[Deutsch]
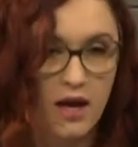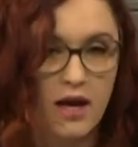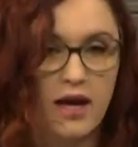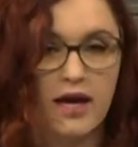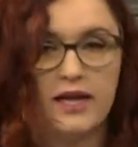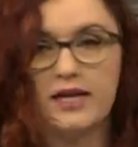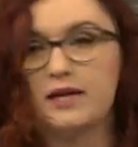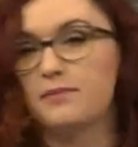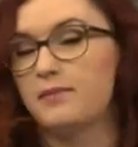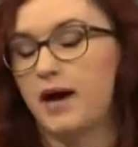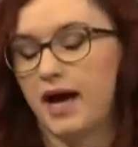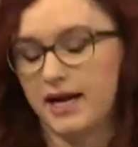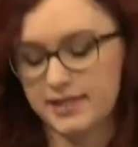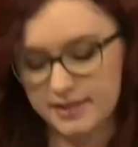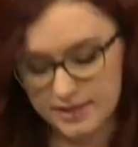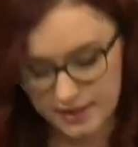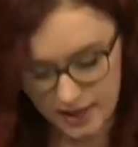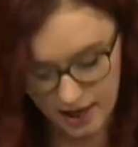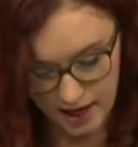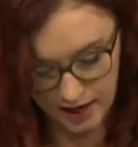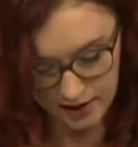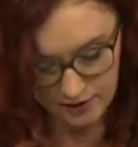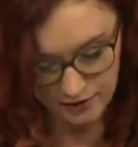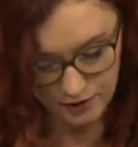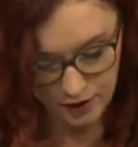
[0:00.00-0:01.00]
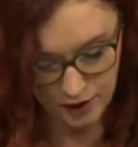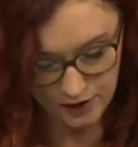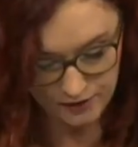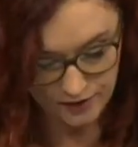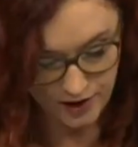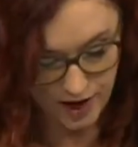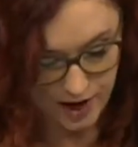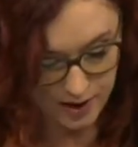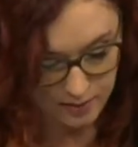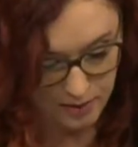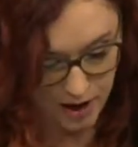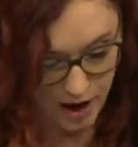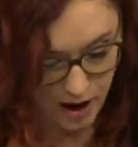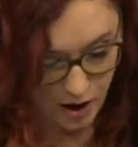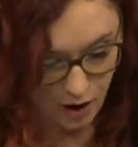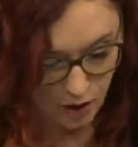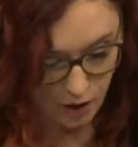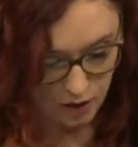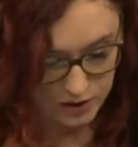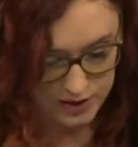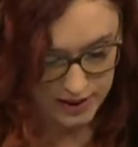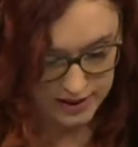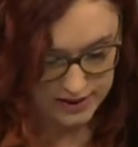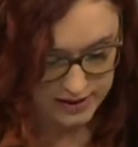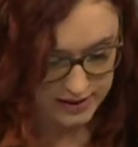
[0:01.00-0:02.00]
In dem Antrag wollen wir aber
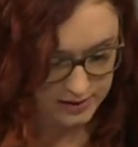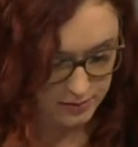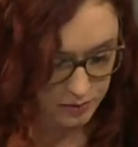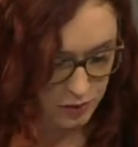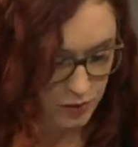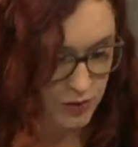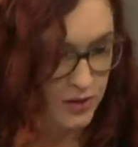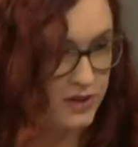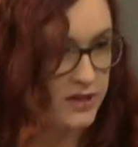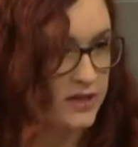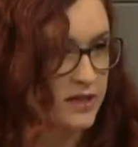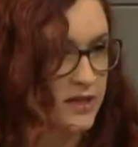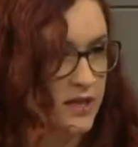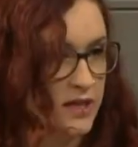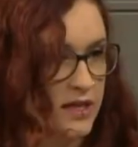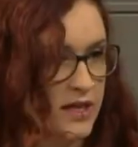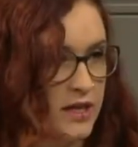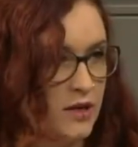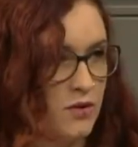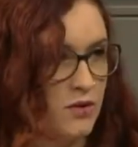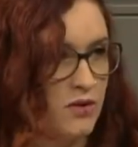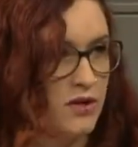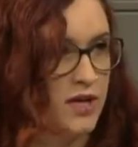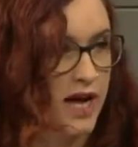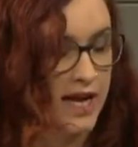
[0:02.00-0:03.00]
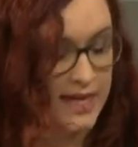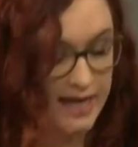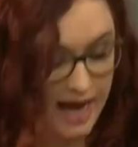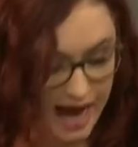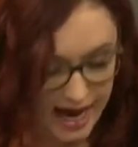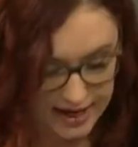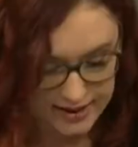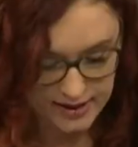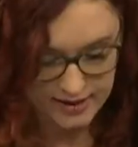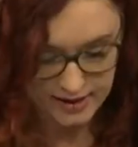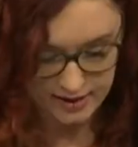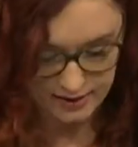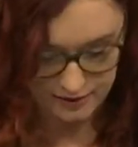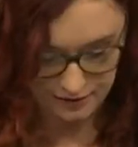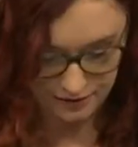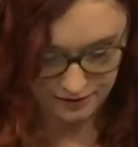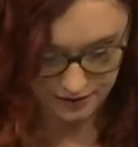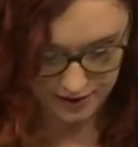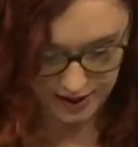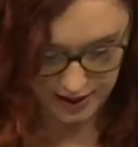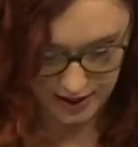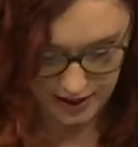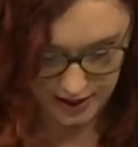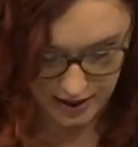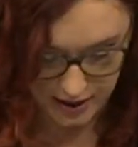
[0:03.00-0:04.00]
auch, dass die Bundesregierung einen anderen
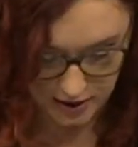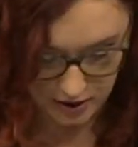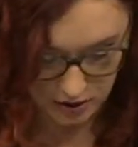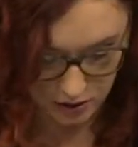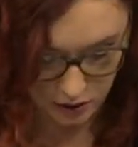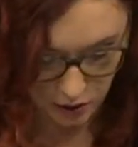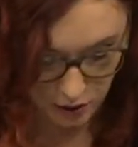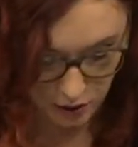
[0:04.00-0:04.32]
Fehler